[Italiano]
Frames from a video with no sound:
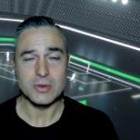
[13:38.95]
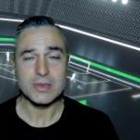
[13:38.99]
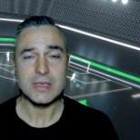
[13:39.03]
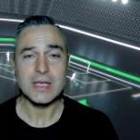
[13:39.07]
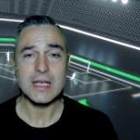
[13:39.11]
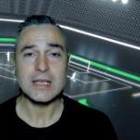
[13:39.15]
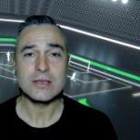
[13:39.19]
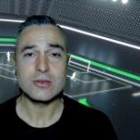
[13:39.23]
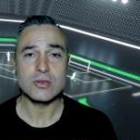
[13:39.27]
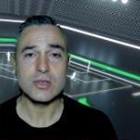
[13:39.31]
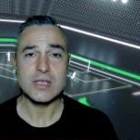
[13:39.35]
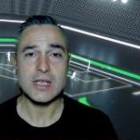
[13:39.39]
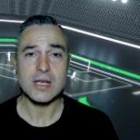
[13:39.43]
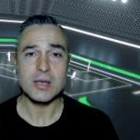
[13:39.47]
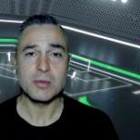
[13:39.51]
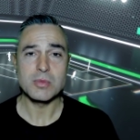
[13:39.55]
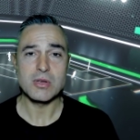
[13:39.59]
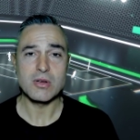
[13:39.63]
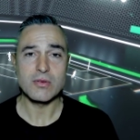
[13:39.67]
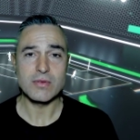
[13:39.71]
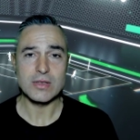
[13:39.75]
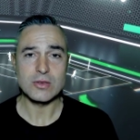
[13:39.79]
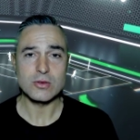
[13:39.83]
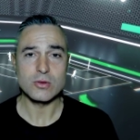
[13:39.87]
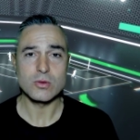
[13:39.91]
Tra l'altro ieri
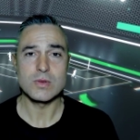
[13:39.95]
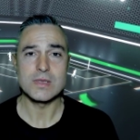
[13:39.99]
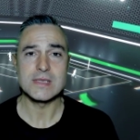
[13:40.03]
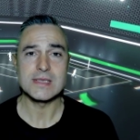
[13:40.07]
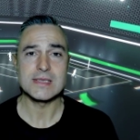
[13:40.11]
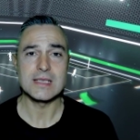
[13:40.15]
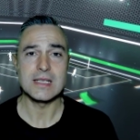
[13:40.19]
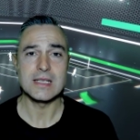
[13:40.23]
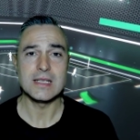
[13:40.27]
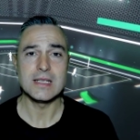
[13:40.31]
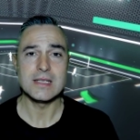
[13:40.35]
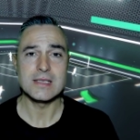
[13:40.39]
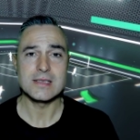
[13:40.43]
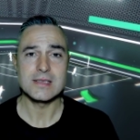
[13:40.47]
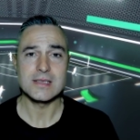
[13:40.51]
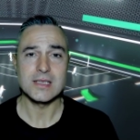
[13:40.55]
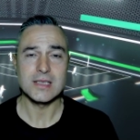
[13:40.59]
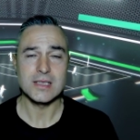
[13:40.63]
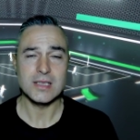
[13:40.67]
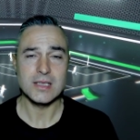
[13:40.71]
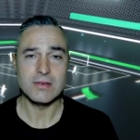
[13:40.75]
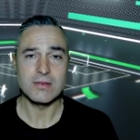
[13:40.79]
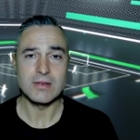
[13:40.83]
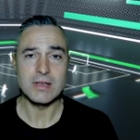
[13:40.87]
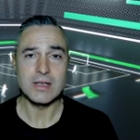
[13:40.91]
abbiamo fatto questa
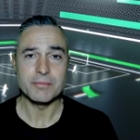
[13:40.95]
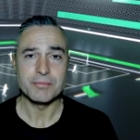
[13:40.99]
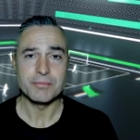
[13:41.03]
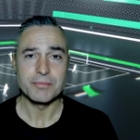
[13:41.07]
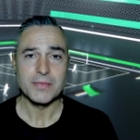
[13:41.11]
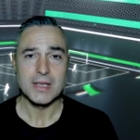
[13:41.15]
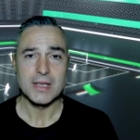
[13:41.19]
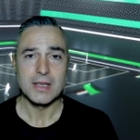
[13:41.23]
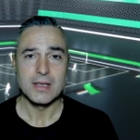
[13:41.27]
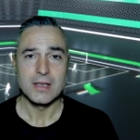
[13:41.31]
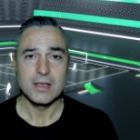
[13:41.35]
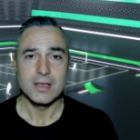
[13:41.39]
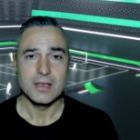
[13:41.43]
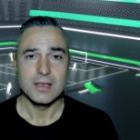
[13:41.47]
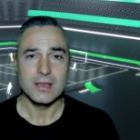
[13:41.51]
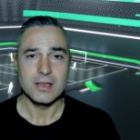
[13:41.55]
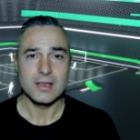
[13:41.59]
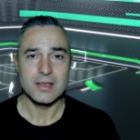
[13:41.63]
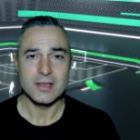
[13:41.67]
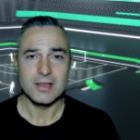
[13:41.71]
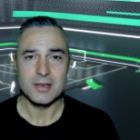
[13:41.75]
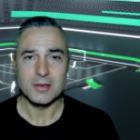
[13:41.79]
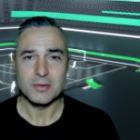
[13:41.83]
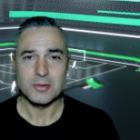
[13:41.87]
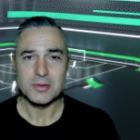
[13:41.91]
iniziativa,
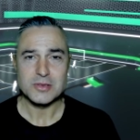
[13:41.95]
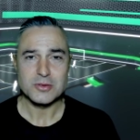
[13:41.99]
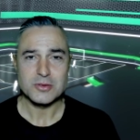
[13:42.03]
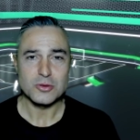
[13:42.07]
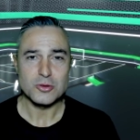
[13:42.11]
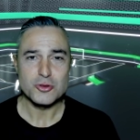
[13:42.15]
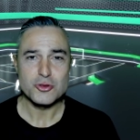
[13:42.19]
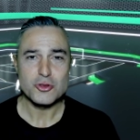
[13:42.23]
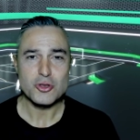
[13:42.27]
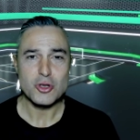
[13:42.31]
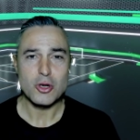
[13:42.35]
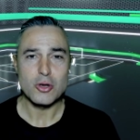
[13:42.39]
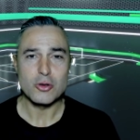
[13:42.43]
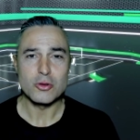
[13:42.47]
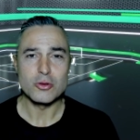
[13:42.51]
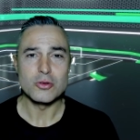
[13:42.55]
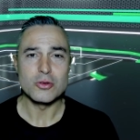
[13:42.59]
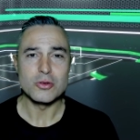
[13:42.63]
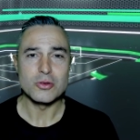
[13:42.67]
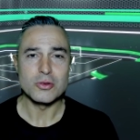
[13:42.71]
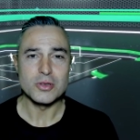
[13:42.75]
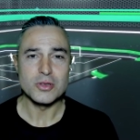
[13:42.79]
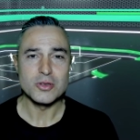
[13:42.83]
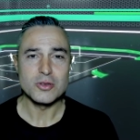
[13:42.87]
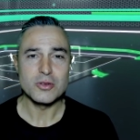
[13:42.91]
eh, questo
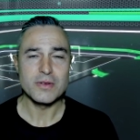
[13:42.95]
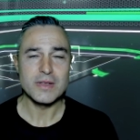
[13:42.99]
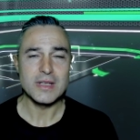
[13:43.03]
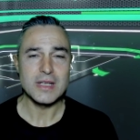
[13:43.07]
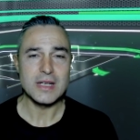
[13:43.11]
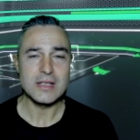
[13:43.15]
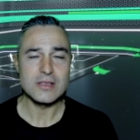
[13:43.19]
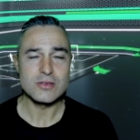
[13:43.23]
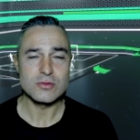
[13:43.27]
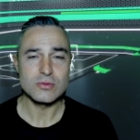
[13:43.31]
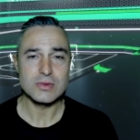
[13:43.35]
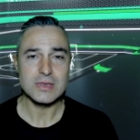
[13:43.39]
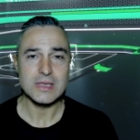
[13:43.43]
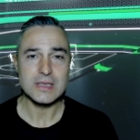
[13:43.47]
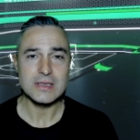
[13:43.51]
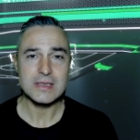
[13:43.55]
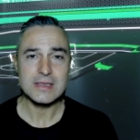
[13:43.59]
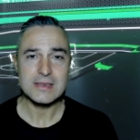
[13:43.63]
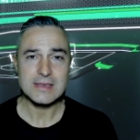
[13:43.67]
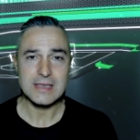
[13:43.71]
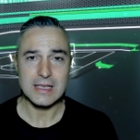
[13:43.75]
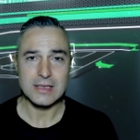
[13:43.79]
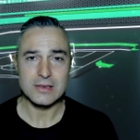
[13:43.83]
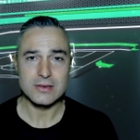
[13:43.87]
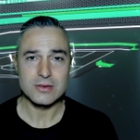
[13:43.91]
gioco indovina il risultato
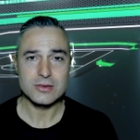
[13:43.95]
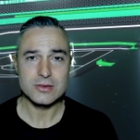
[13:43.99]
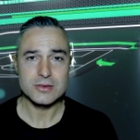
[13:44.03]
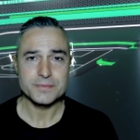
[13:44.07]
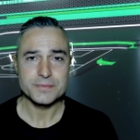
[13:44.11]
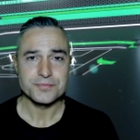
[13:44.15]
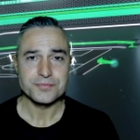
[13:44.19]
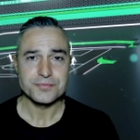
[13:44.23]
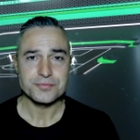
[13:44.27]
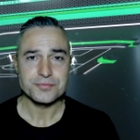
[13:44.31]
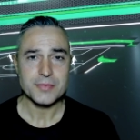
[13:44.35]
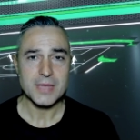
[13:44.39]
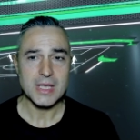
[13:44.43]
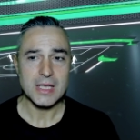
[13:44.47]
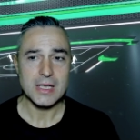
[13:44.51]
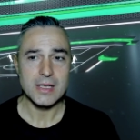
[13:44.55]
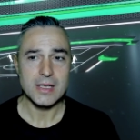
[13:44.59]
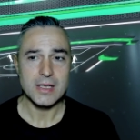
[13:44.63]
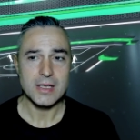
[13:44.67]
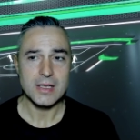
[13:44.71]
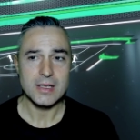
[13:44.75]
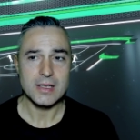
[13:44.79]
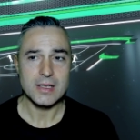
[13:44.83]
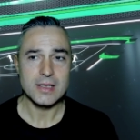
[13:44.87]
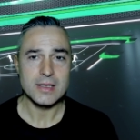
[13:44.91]
esatto
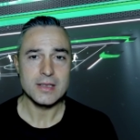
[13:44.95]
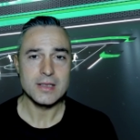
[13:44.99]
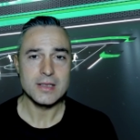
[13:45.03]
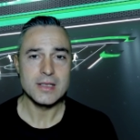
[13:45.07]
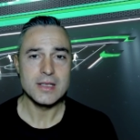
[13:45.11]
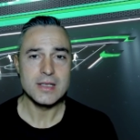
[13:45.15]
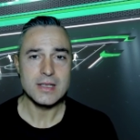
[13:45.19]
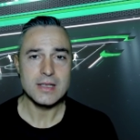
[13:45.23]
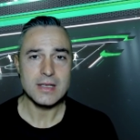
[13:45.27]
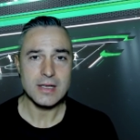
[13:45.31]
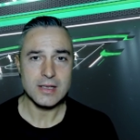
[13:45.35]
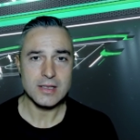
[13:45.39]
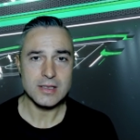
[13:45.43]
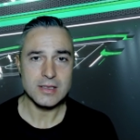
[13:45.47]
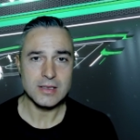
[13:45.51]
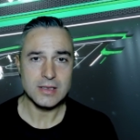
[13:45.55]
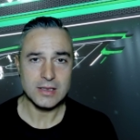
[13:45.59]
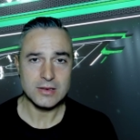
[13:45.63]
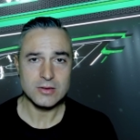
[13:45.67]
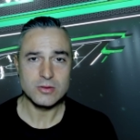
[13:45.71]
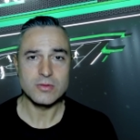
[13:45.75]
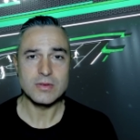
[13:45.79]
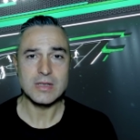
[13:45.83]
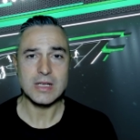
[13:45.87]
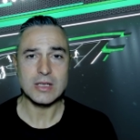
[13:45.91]
e chi ha
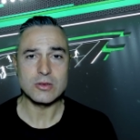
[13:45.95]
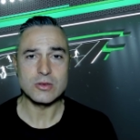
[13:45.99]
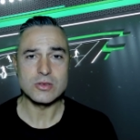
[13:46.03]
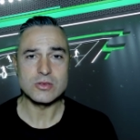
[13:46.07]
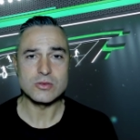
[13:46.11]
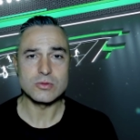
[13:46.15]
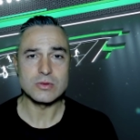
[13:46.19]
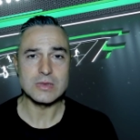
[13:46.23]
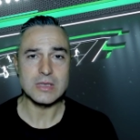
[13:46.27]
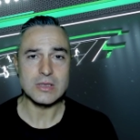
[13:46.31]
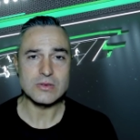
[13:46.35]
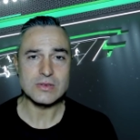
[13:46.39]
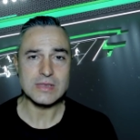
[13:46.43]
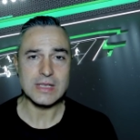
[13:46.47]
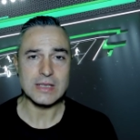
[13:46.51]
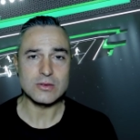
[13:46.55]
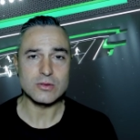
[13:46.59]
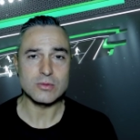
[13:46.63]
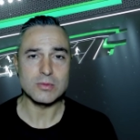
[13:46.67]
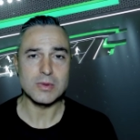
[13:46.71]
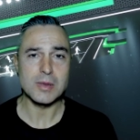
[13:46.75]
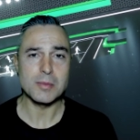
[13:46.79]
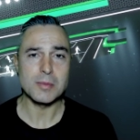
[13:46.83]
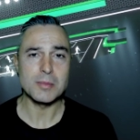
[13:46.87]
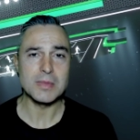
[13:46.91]
indovinato il risultato esatto
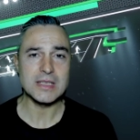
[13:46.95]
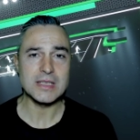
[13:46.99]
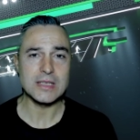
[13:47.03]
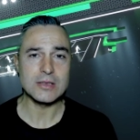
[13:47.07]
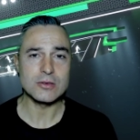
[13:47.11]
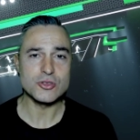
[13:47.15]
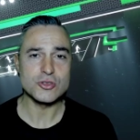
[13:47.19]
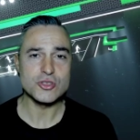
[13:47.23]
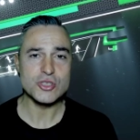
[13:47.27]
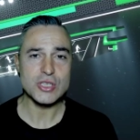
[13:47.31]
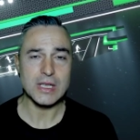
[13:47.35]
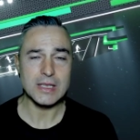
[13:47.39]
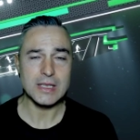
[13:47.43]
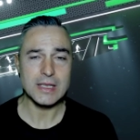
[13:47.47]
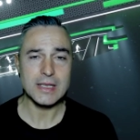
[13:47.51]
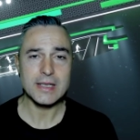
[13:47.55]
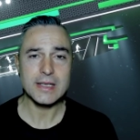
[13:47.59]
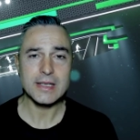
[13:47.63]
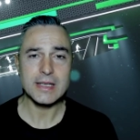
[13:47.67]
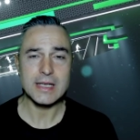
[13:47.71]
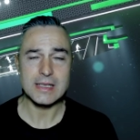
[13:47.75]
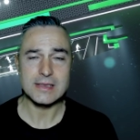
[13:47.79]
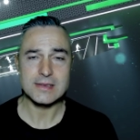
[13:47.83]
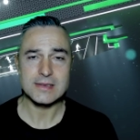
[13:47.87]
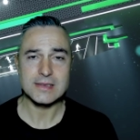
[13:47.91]
mi ha mandato già la
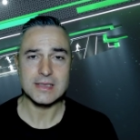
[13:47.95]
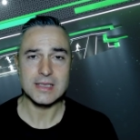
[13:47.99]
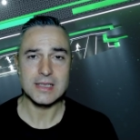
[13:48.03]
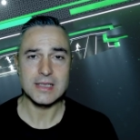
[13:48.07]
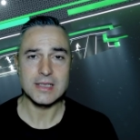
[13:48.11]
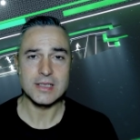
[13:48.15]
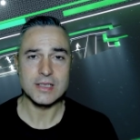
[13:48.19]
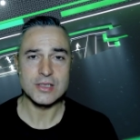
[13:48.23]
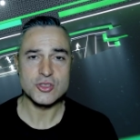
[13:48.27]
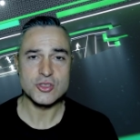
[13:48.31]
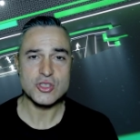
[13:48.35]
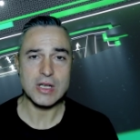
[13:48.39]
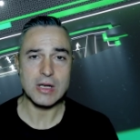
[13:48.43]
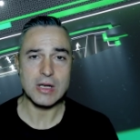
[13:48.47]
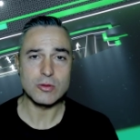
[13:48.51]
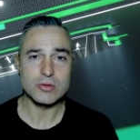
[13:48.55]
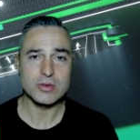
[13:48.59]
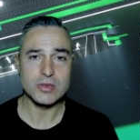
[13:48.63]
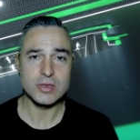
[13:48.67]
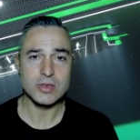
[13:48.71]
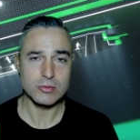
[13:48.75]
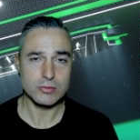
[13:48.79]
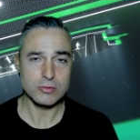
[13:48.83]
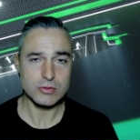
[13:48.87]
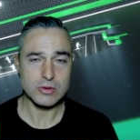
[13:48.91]
richiesta e già
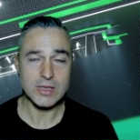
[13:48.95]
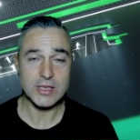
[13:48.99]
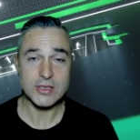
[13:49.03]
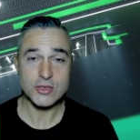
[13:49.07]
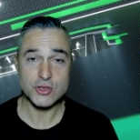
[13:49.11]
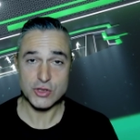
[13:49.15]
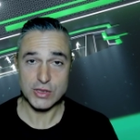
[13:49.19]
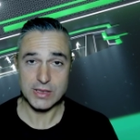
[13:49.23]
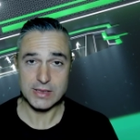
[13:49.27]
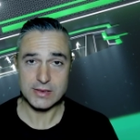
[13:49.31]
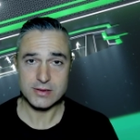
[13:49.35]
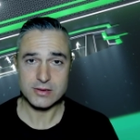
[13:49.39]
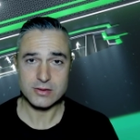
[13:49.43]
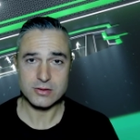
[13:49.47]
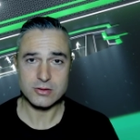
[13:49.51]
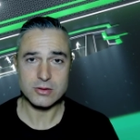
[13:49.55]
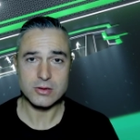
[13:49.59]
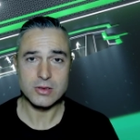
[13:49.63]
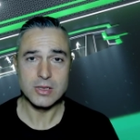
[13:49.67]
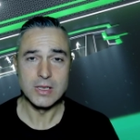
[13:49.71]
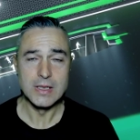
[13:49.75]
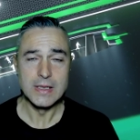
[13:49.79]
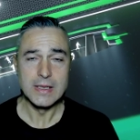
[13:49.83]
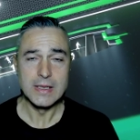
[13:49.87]
ottenuto l'accesso